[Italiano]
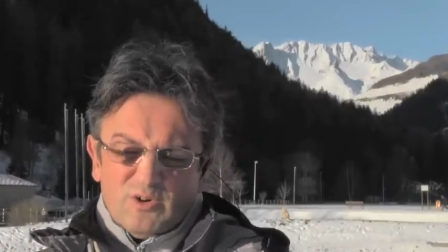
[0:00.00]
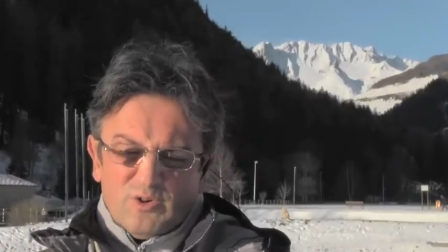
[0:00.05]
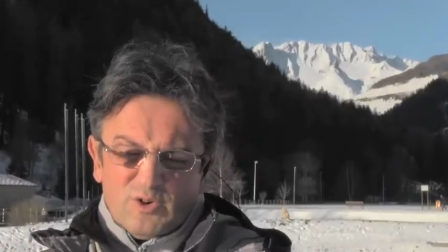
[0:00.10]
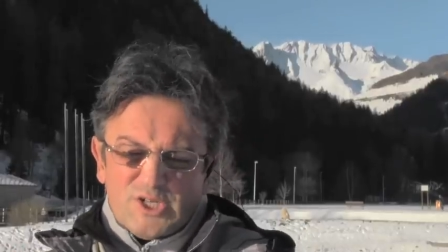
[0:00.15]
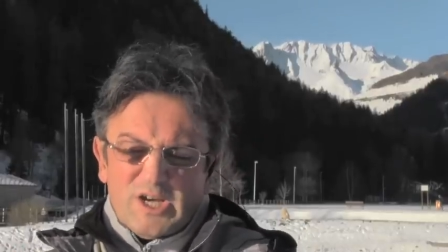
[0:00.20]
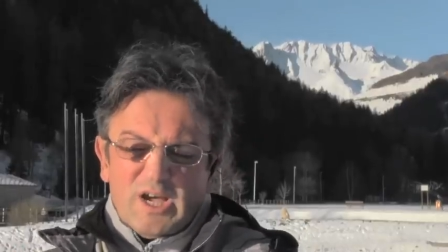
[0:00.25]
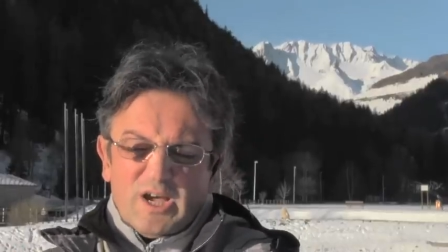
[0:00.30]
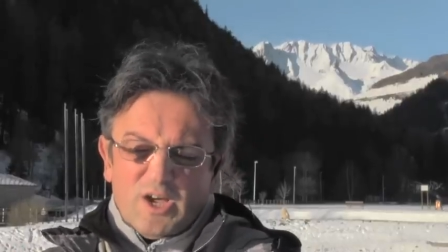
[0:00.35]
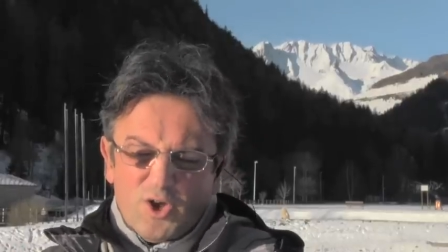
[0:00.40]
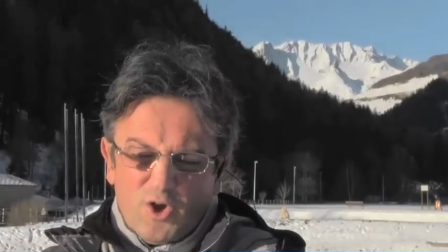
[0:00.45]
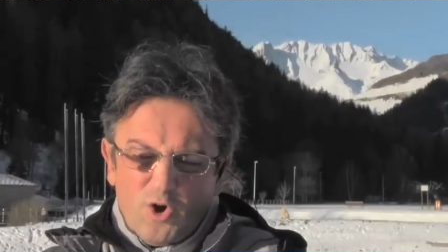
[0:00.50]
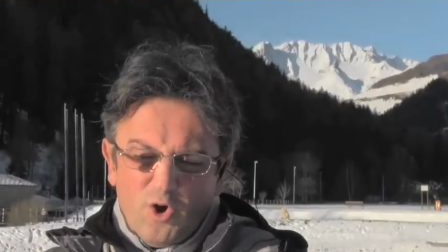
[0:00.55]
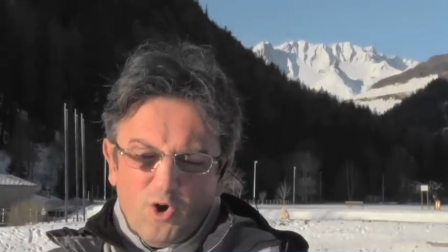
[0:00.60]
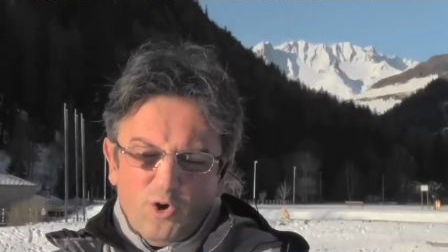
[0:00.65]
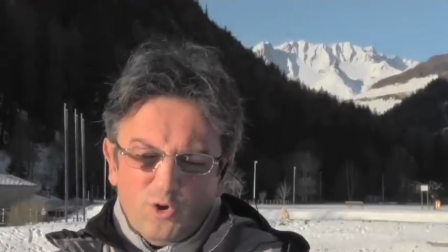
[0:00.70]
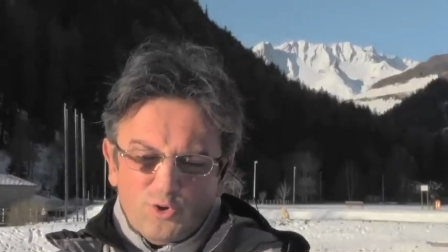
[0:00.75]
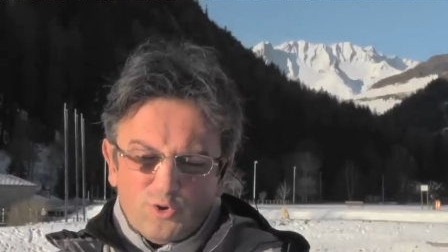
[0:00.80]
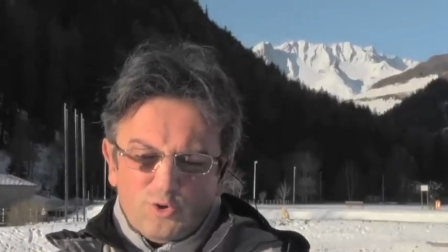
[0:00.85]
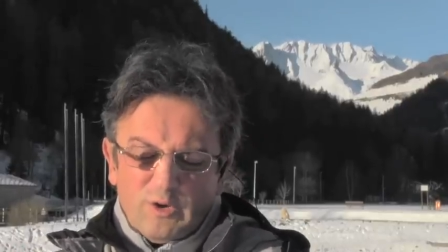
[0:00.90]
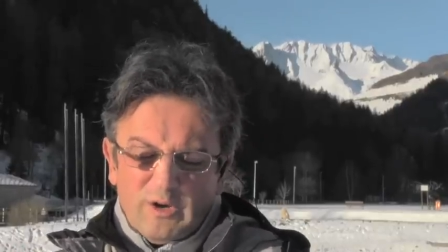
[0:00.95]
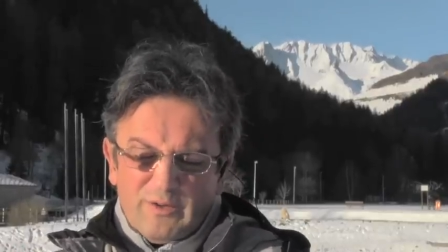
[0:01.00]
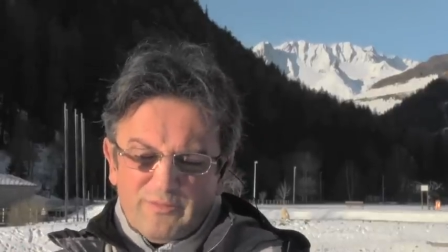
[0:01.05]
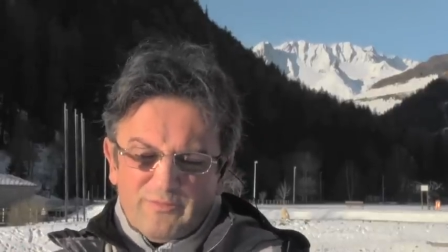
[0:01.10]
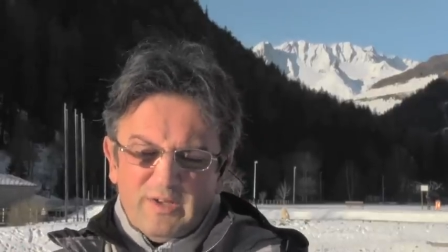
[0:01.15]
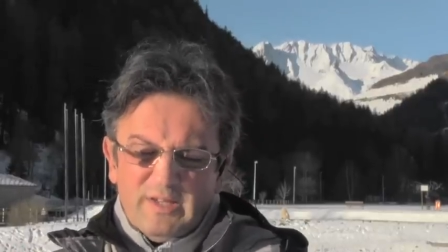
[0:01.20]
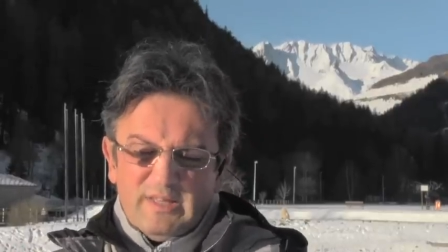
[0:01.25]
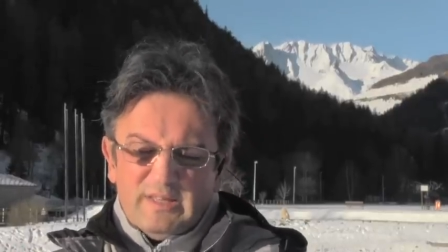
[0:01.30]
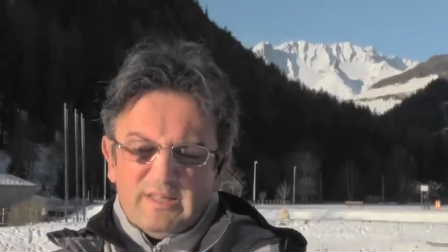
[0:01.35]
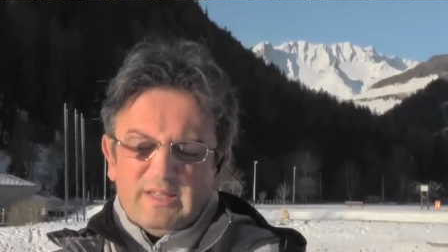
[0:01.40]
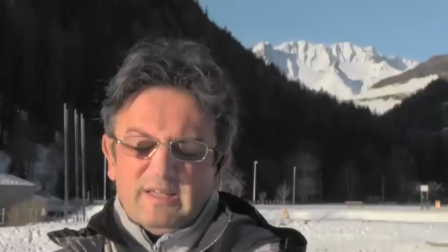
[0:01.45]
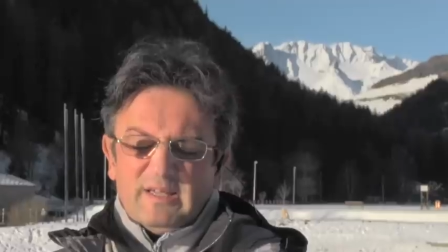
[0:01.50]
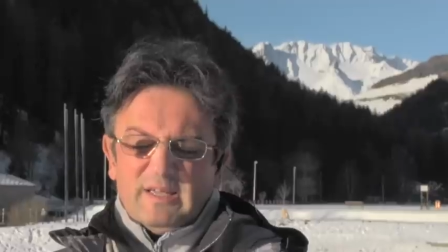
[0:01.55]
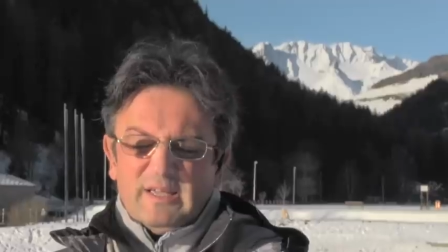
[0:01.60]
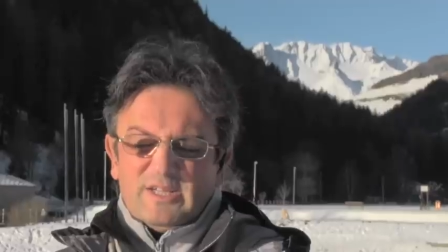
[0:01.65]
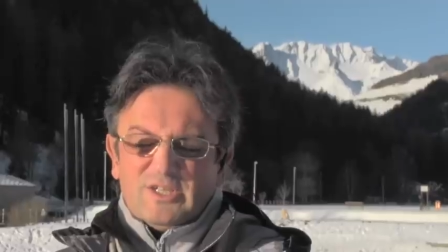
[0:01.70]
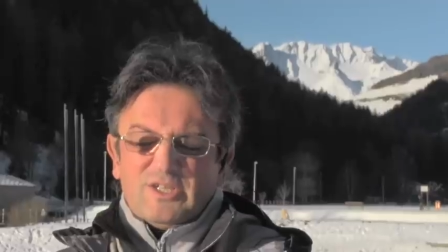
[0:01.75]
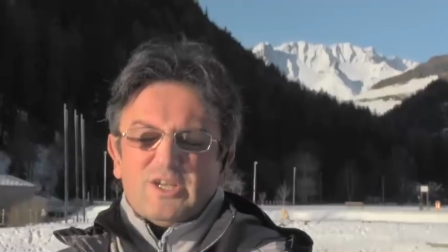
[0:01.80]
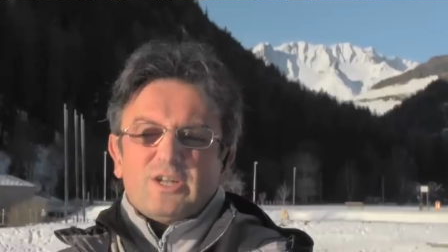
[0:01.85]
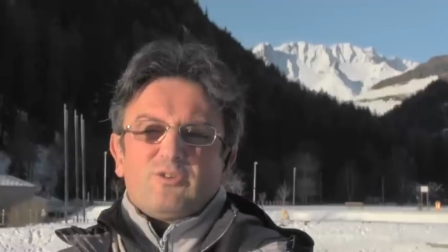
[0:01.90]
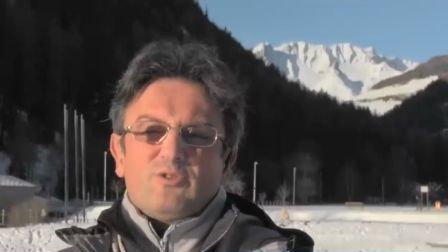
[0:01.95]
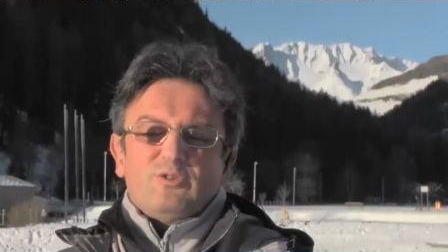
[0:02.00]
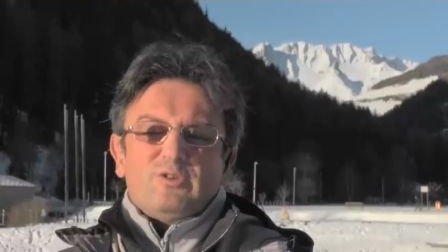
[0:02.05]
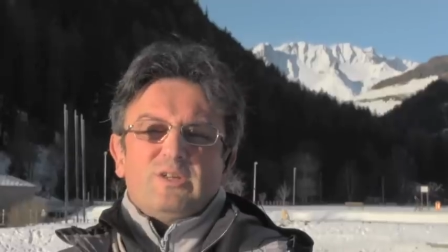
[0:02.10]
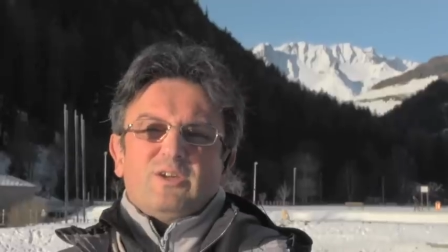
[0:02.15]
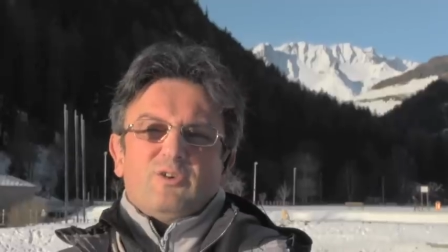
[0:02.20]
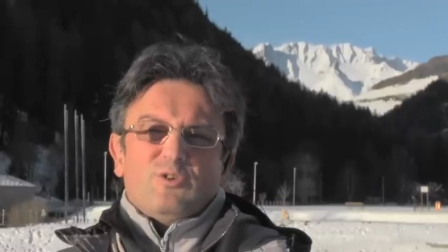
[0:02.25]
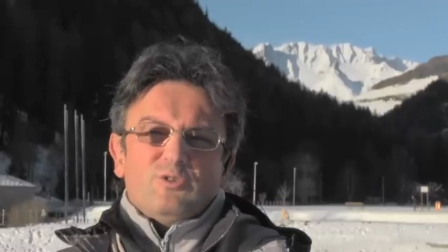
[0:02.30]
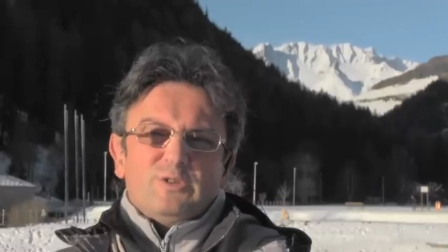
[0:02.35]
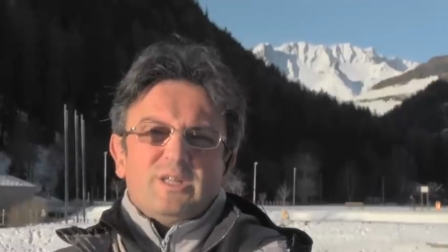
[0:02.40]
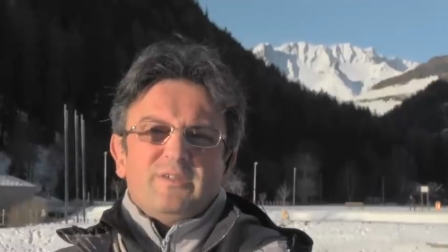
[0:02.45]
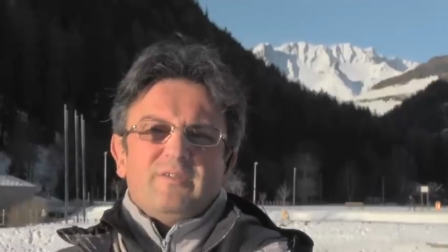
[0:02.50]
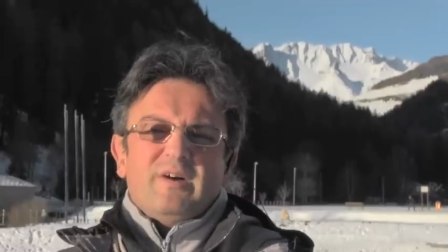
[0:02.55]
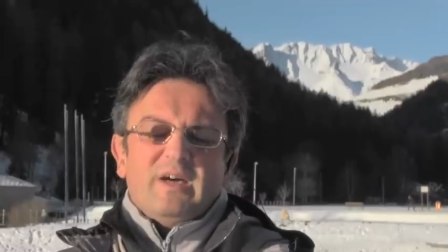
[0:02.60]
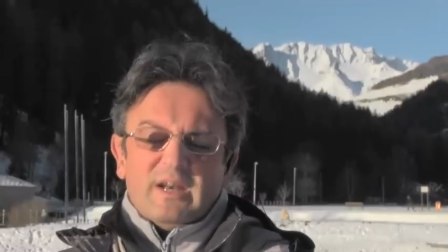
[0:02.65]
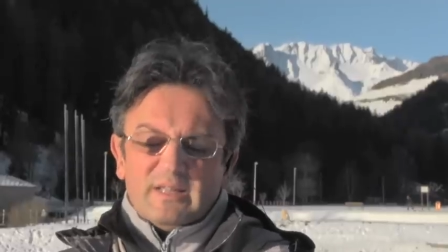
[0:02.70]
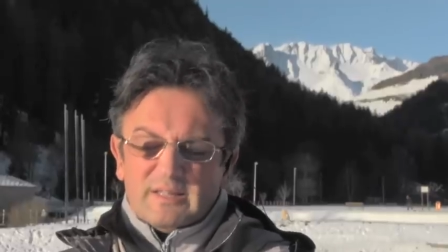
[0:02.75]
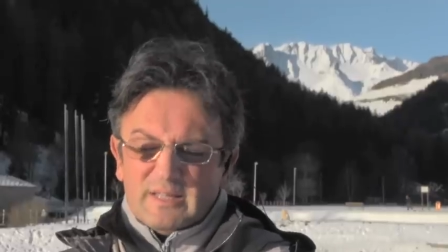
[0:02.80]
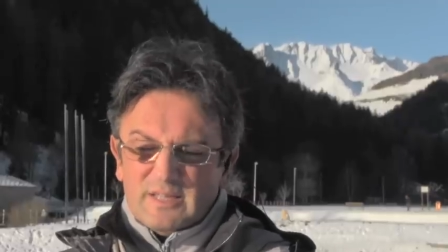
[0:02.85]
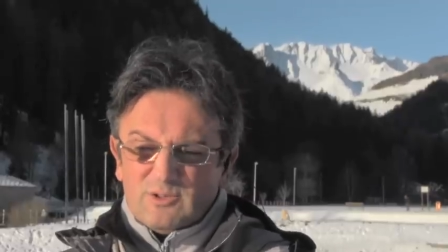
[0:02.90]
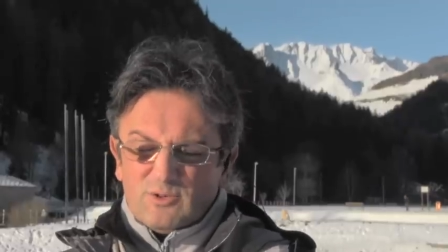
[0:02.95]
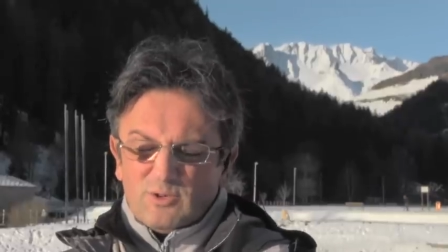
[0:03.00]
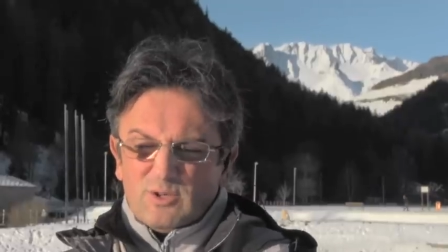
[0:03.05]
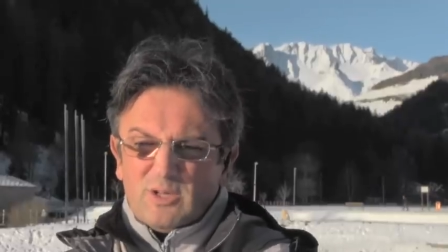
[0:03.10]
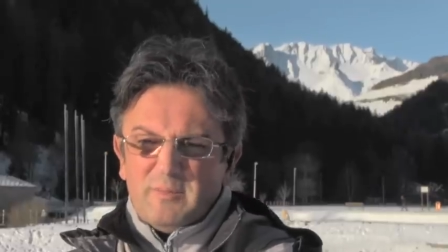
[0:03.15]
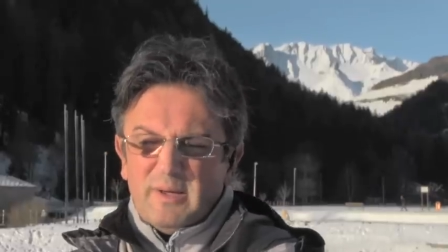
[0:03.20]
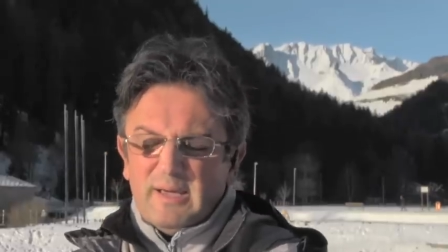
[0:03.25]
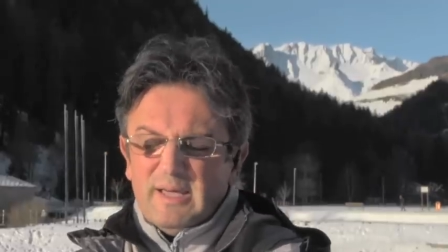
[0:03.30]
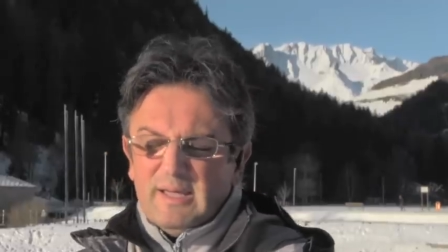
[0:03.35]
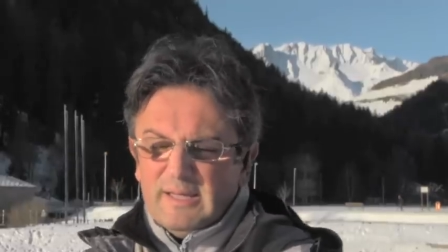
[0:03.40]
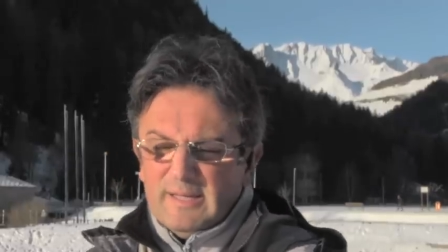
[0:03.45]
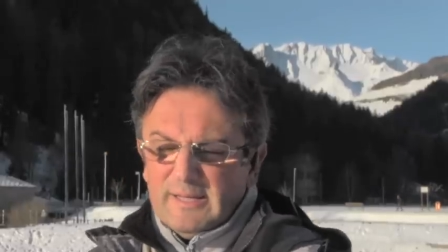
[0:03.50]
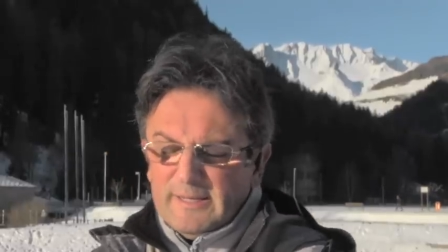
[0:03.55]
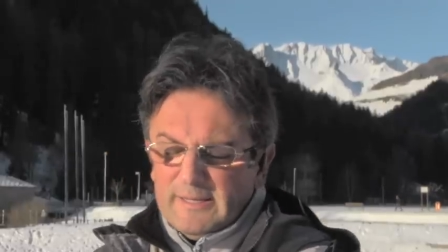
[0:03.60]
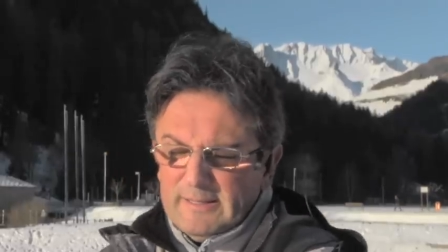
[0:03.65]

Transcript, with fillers: ho già colto la fede e cerco di coltivarla dentro di me